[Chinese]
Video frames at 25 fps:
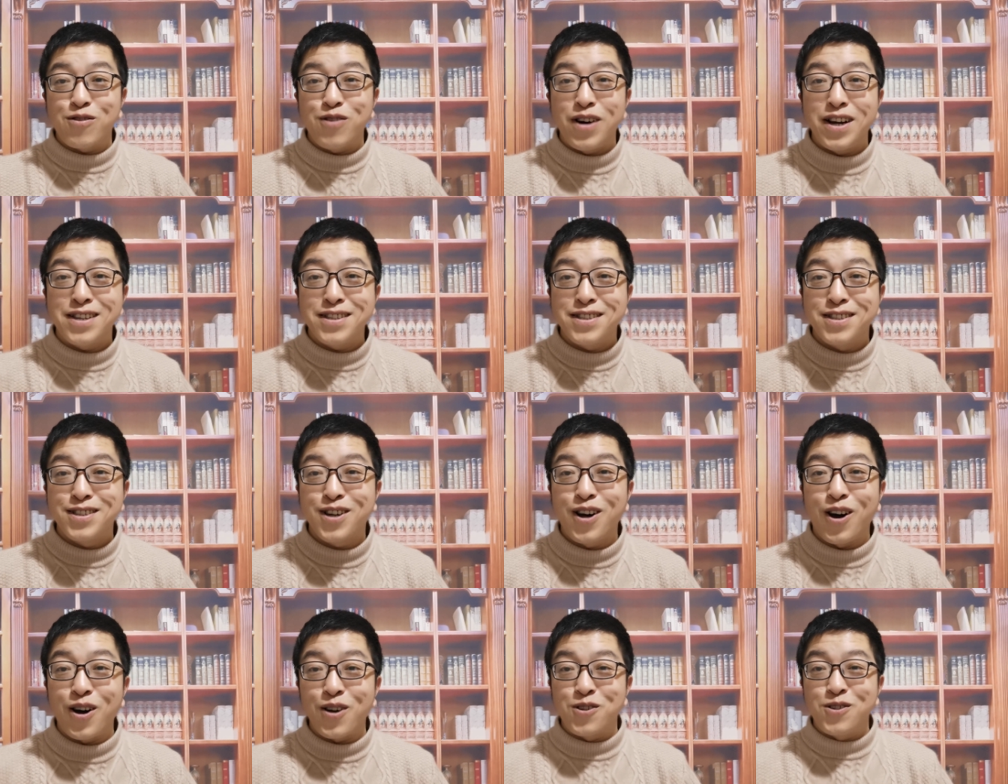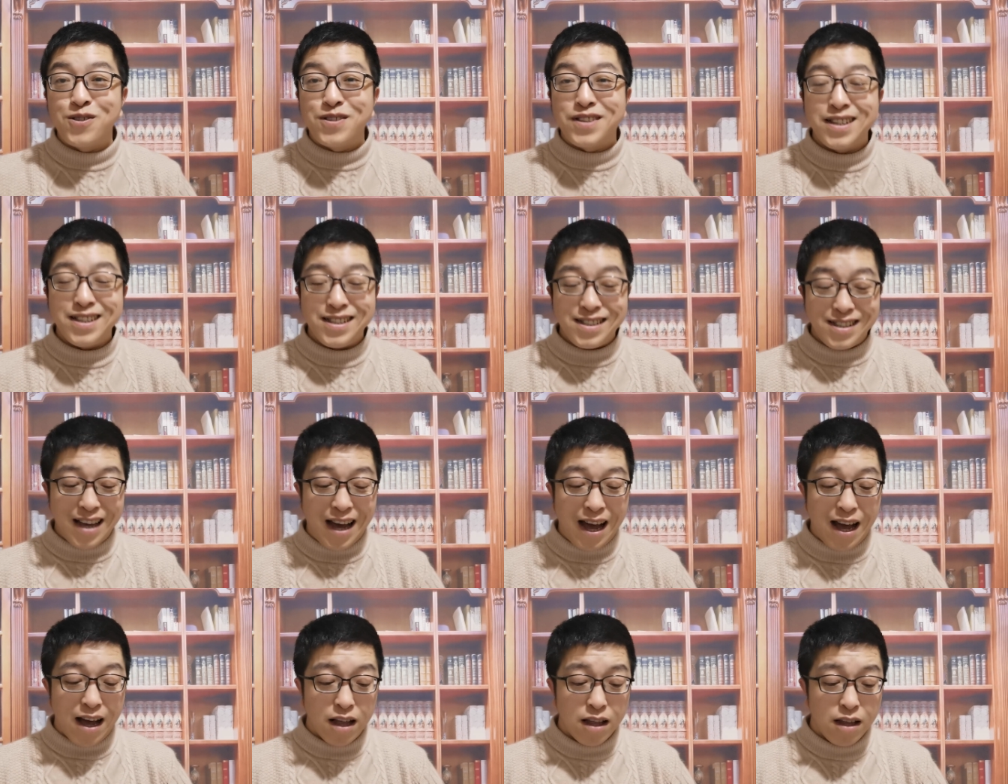光考虑自
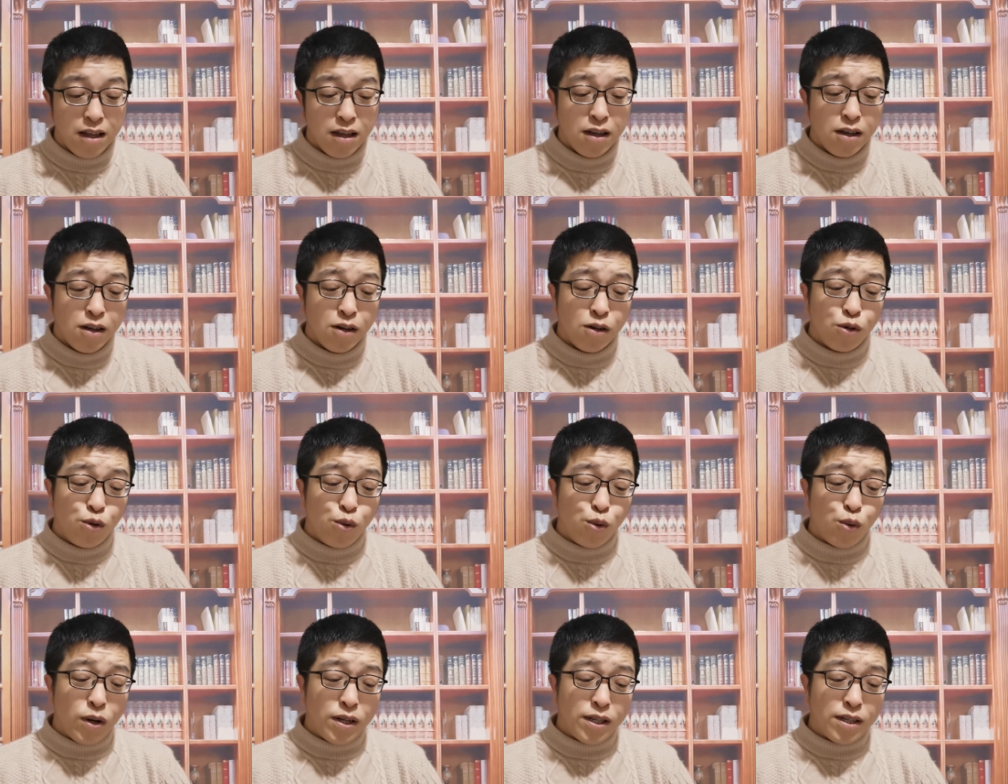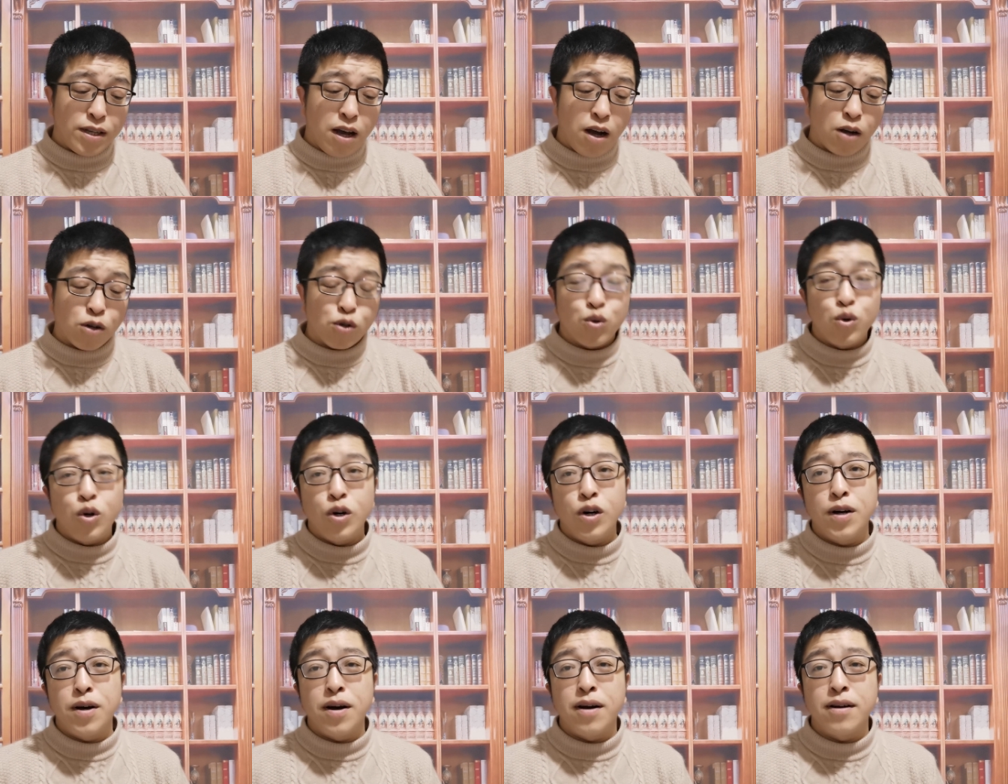己啊。如果你要
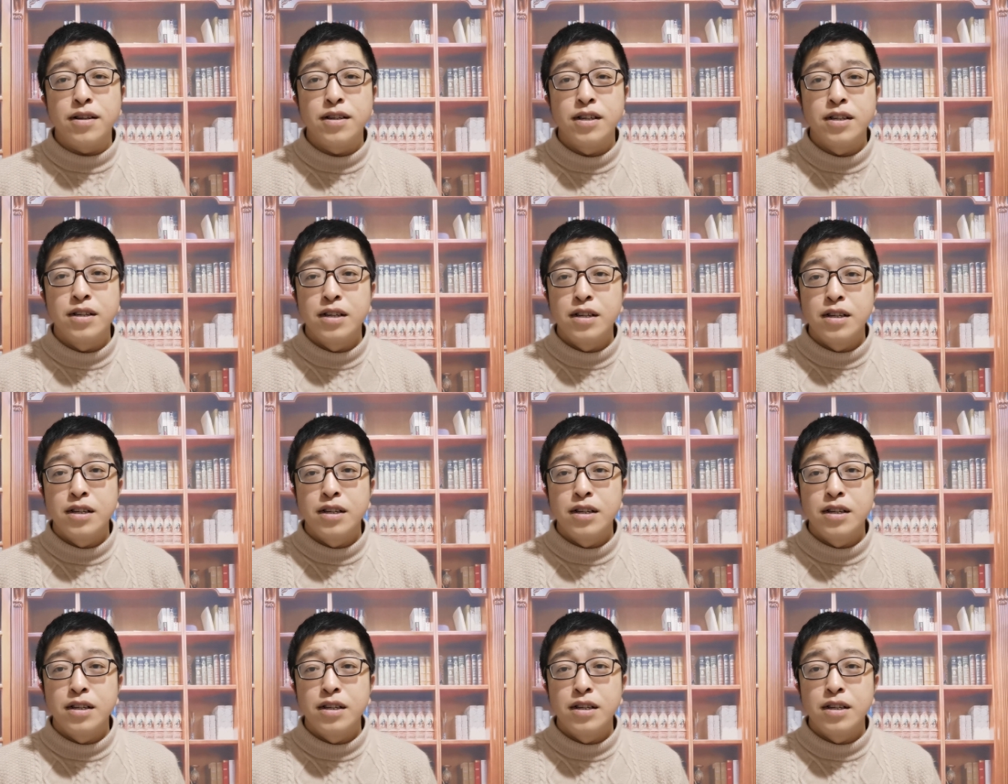说